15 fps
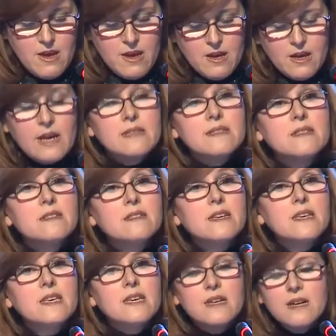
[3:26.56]
Aslında
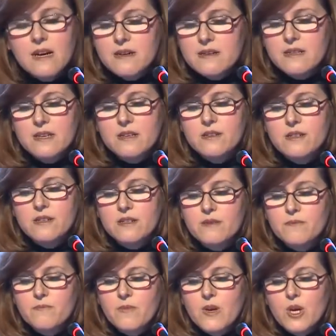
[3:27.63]
iki kardeş
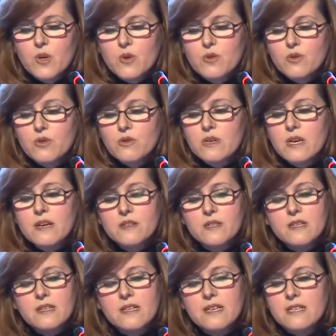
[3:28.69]
Küçük
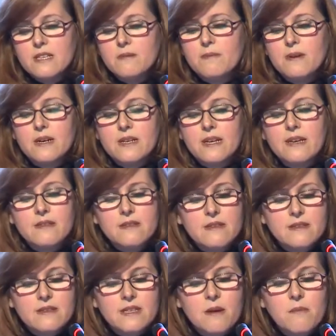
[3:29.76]
yaştan itibaren
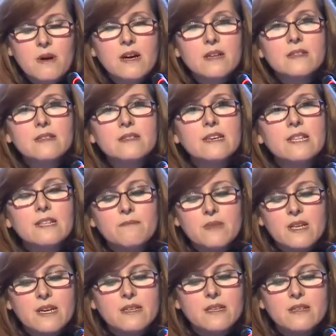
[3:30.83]
zamanın
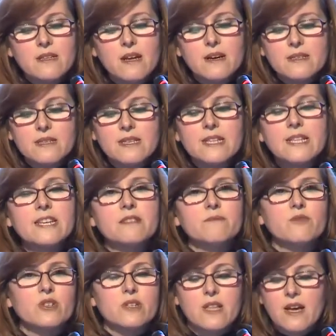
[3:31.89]
ilimlerini tahsil
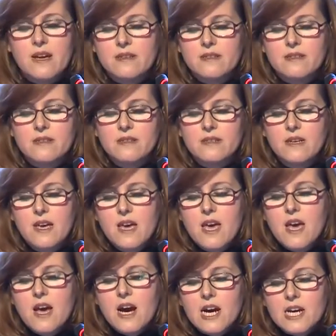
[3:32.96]
etmişlerdir.
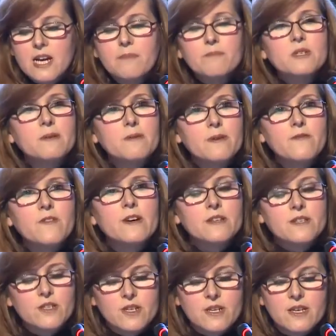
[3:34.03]
Arapça ve
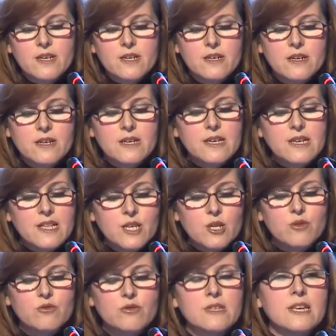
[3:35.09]
Farsçayı ileri
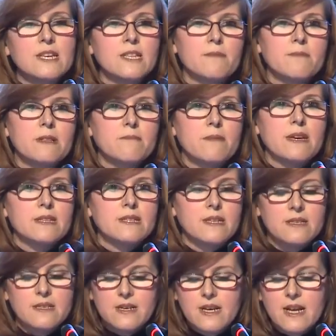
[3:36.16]
düzeyde
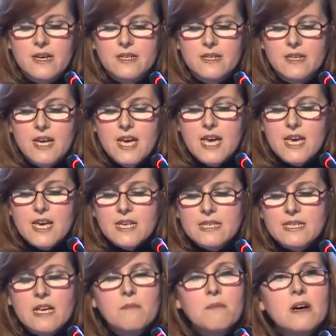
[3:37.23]
bilmektedirler.
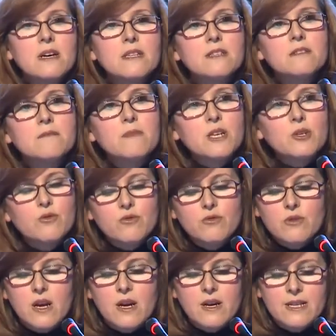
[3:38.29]
Zamanın meşhur
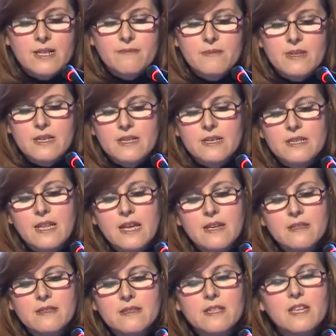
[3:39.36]
alimlerinden
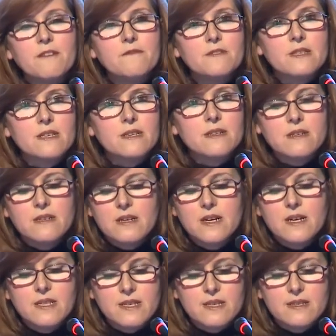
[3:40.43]
tefsir,
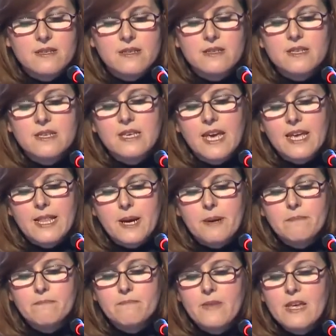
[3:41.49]
hadis, kelam,
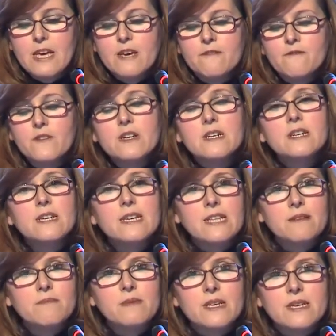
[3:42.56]
fıkıh
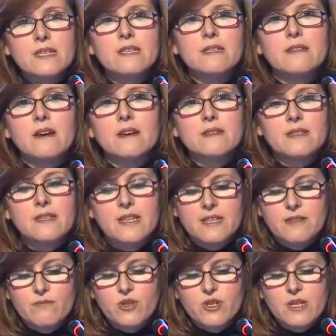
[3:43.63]
ilimlerini tahsil
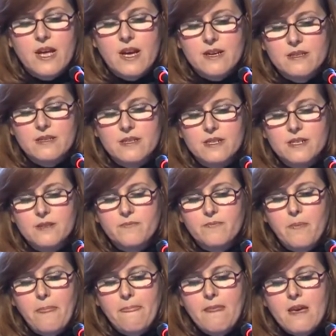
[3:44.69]
etmişlerdir.
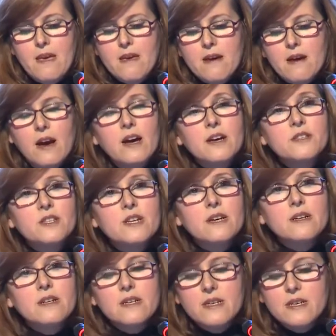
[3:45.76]

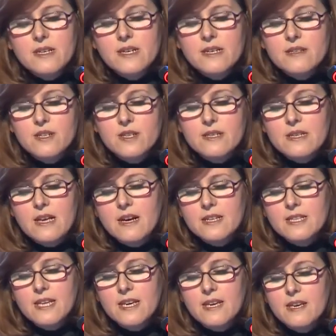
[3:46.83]
Ancak
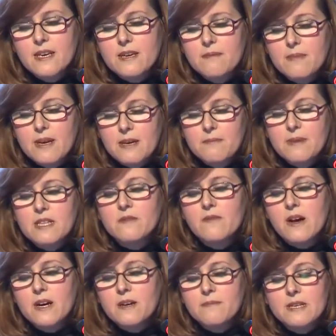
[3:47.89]
Yazıcızade, Mehmet ve
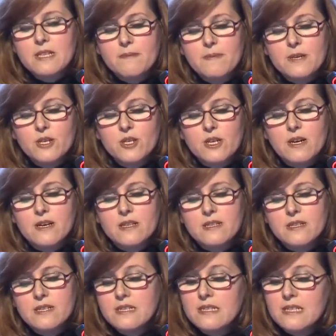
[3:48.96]
Ahmet
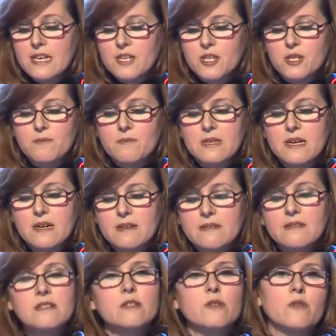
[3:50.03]
Bican'ın değişimine
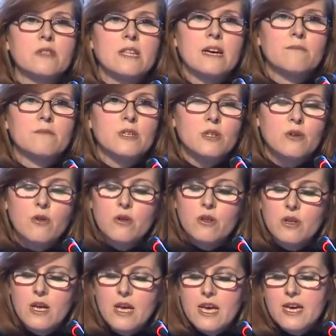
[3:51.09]
asıl önemli rol
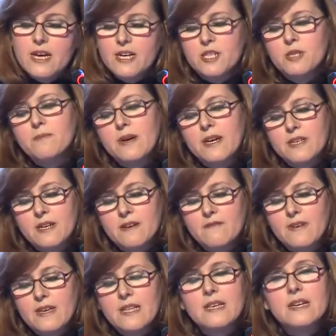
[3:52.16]
Hacı Bayram
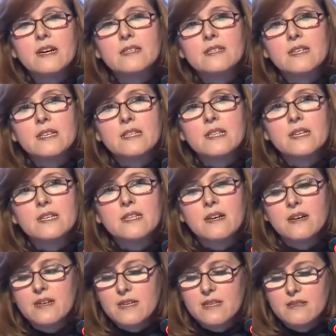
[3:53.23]
Veli Hazretlerine
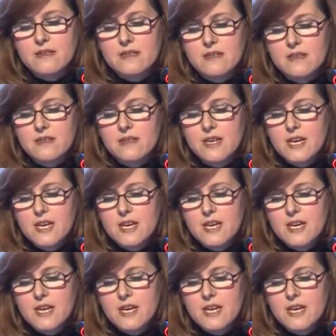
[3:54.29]
aittir.